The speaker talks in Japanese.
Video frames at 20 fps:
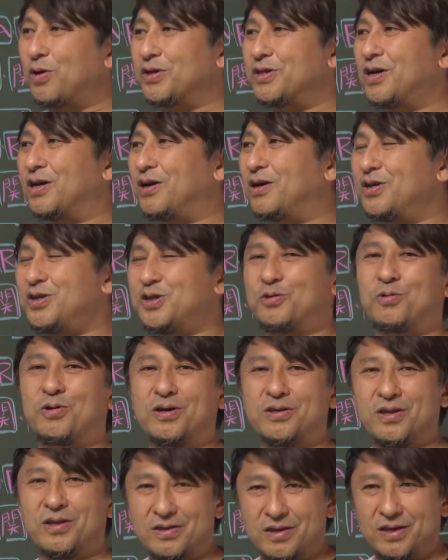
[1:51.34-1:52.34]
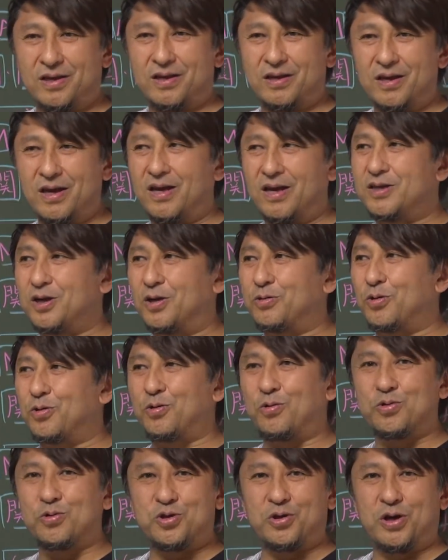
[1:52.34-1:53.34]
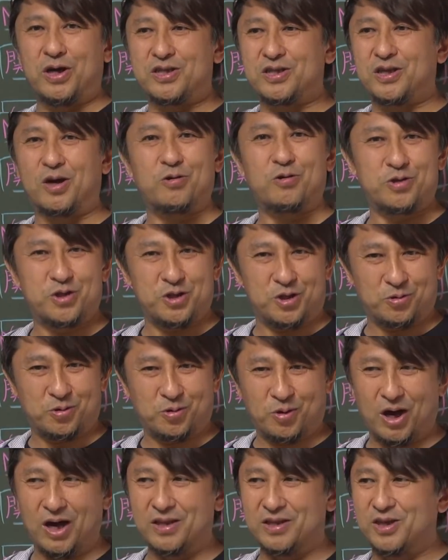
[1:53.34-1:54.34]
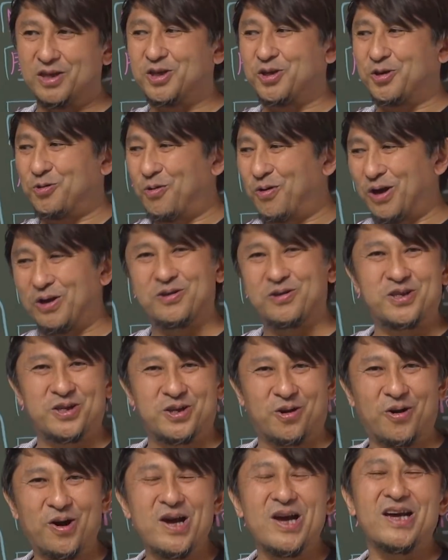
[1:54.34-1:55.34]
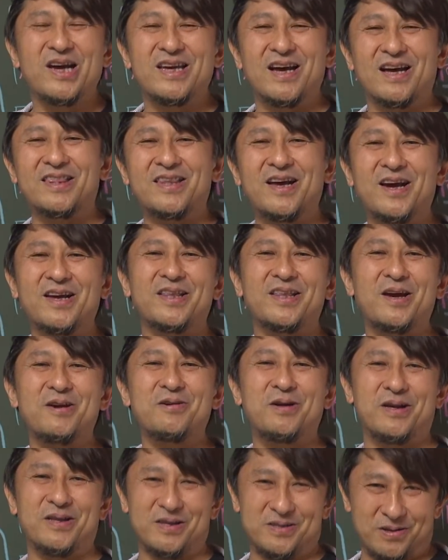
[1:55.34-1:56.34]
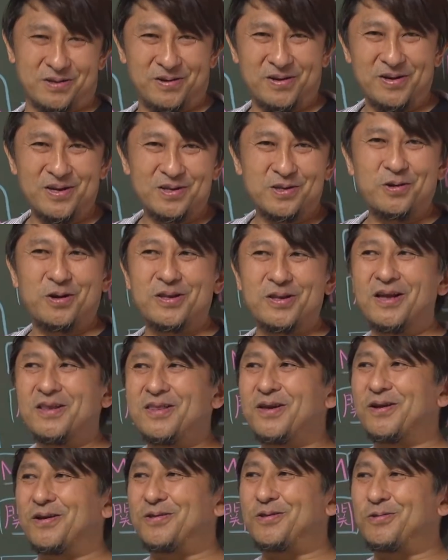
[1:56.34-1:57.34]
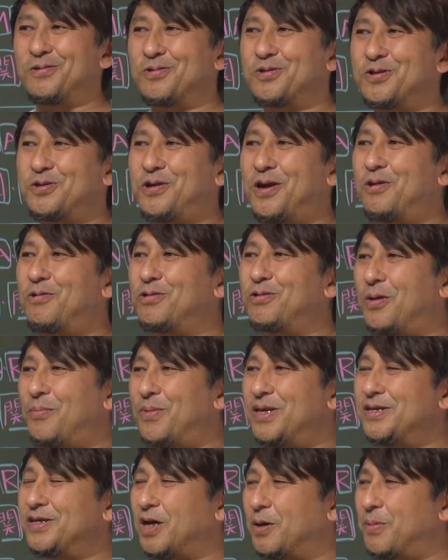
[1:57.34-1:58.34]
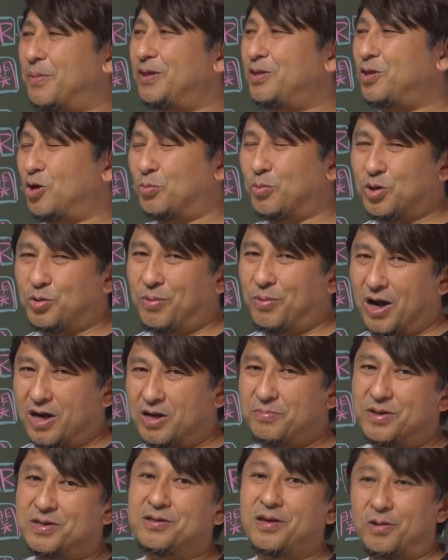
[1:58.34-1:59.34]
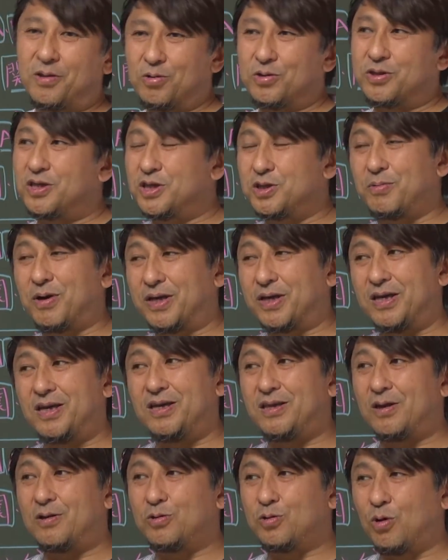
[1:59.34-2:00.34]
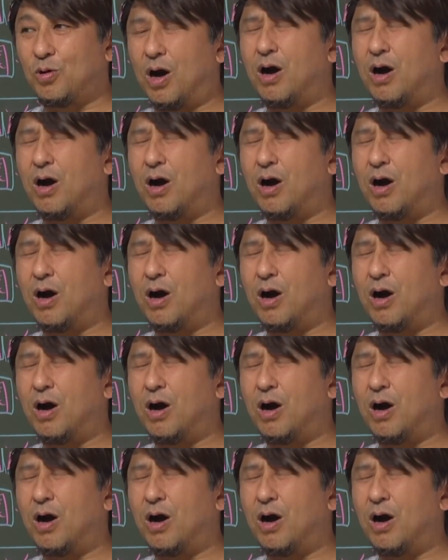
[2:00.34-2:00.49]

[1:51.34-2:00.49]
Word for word: は社会人の方に、えー、ちゃんと48回の授業とか24回の授業やってあげたいぐらいですよ。それは何でかっていうと受験のために喋ってるものもありますけど実は聞いてると